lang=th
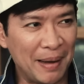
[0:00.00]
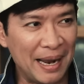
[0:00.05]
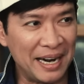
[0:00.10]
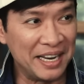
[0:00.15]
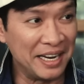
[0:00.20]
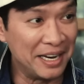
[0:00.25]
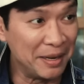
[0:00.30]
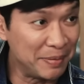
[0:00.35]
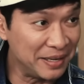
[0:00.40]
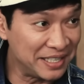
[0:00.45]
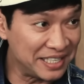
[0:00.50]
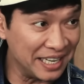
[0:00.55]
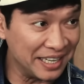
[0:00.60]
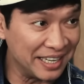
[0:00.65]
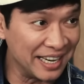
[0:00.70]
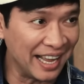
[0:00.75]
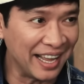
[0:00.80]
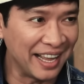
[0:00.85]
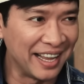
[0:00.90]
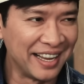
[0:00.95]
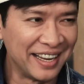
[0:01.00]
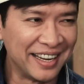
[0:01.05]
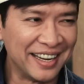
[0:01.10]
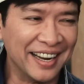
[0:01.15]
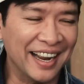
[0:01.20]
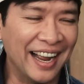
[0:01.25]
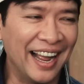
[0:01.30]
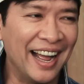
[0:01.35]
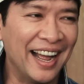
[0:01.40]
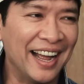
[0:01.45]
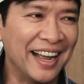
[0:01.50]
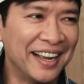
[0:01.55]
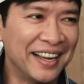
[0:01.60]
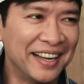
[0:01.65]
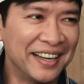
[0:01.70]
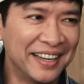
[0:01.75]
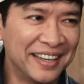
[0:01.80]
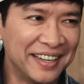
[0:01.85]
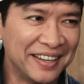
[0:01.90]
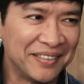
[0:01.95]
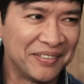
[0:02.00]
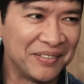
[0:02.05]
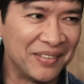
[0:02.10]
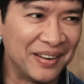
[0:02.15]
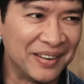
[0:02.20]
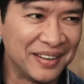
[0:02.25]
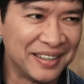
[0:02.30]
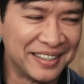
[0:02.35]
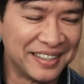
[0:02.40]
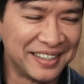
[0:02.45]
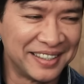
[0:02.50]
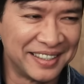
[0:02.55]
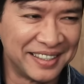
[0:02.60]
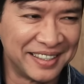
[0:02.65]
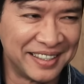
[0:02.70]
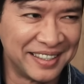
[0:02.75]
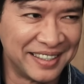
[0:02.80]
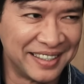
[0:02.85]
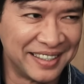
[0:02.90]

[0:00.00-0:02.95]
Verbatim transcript: สะพานหินนี่พิจิตรนะพิจิตร เราไปอยู่เนี่ย